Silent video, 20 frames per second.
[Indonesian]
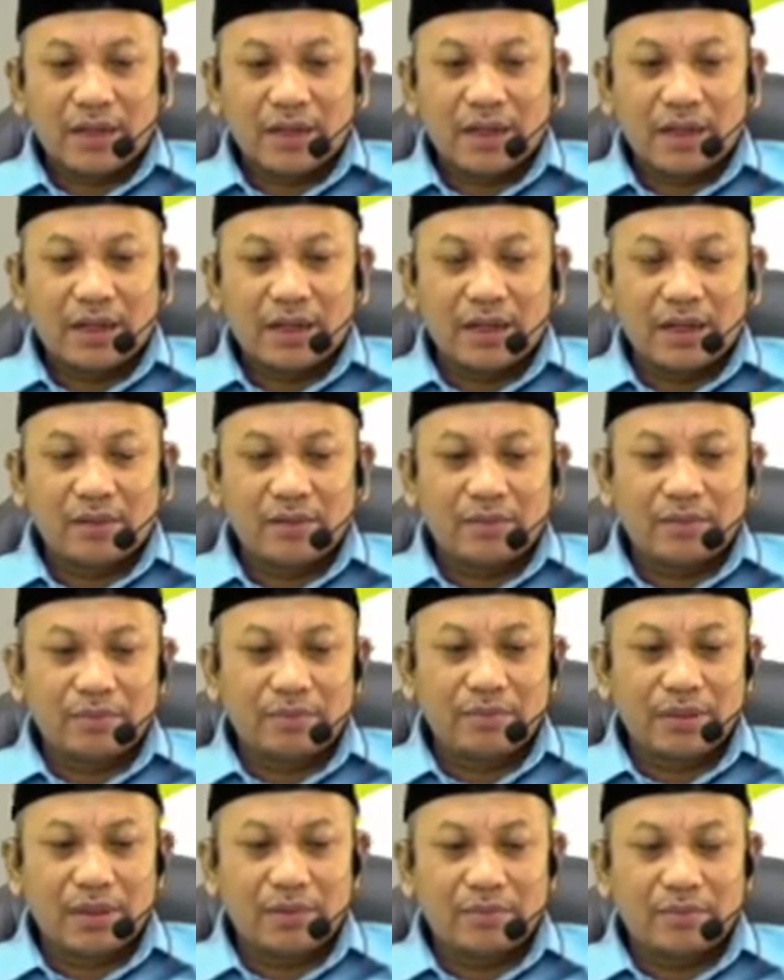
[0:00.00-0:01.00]
akan
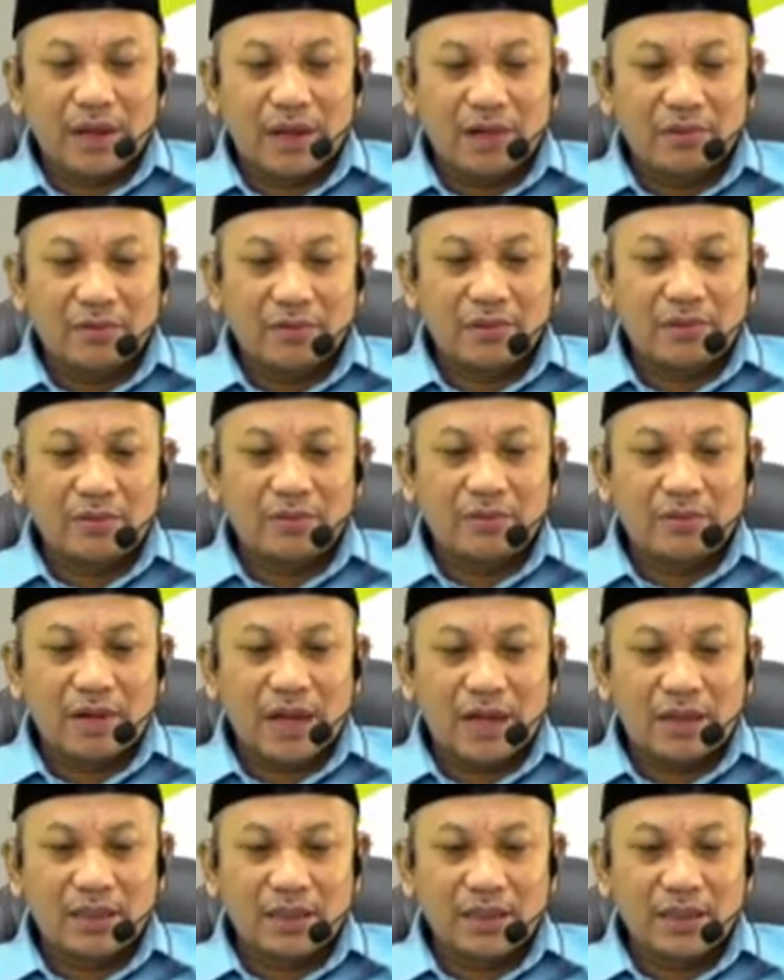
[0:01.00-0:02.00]
berbau
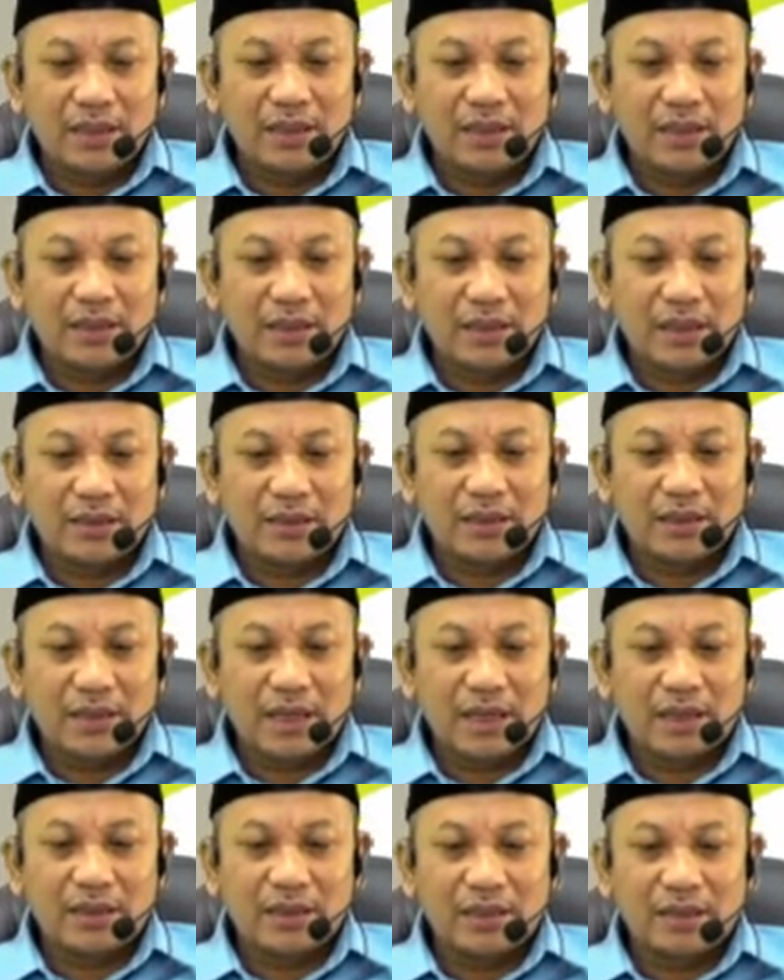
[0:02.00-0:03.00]
wangi
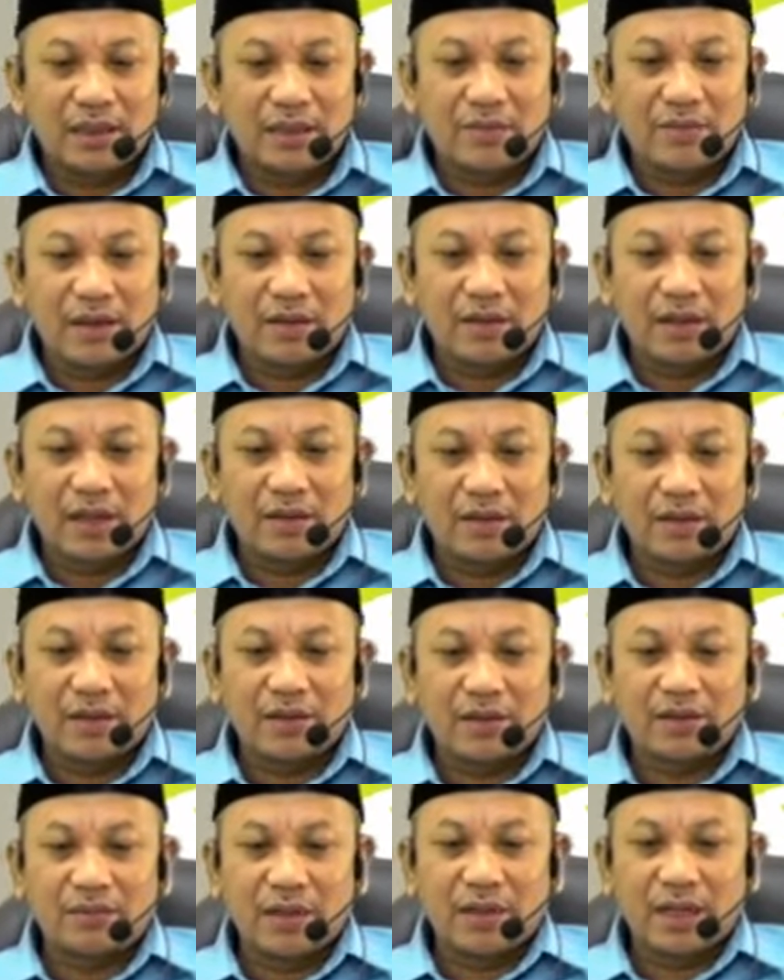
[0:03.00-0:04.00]
artinya diterima oleh Allah
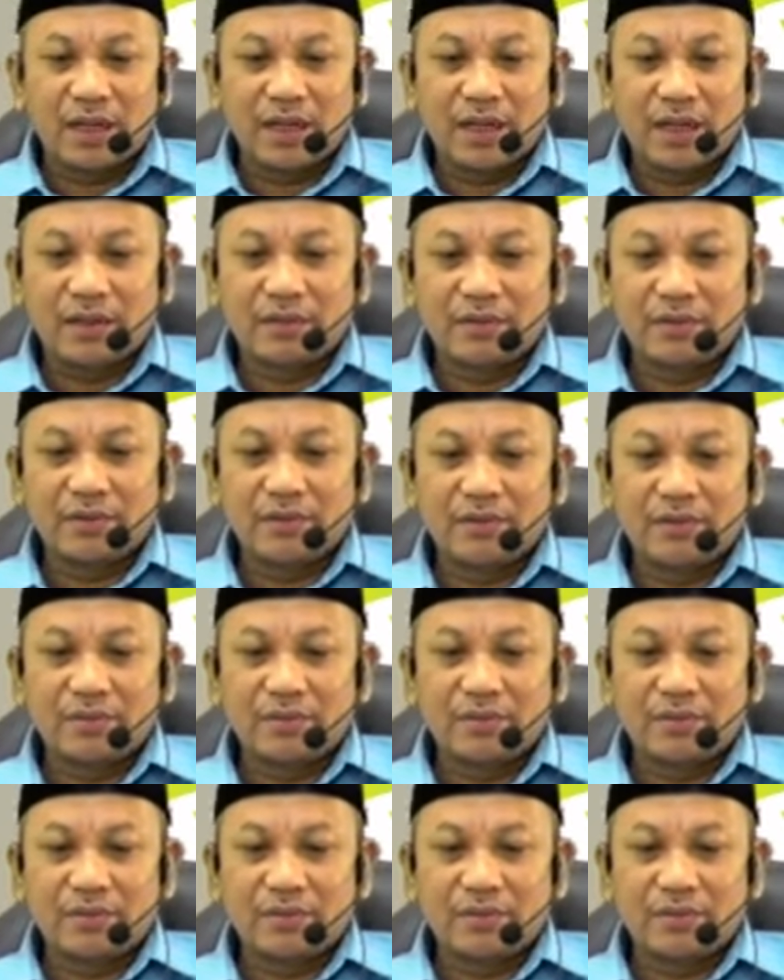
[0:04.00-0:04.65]
Subhanahu wa